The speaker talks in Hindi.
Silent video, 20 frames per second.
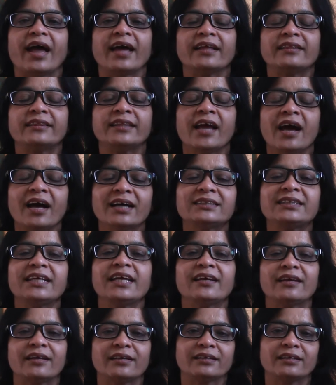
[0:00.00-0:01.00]

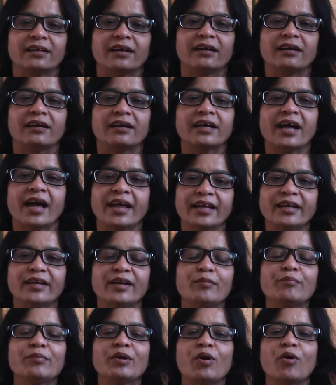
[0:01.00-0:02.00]
ऐतिहासिक
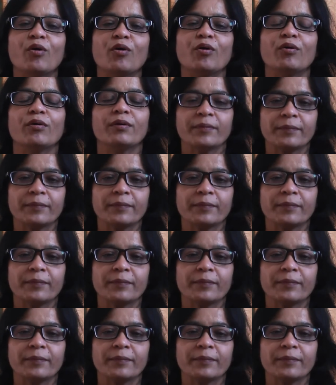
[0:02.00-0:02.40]
कार्यक्रम को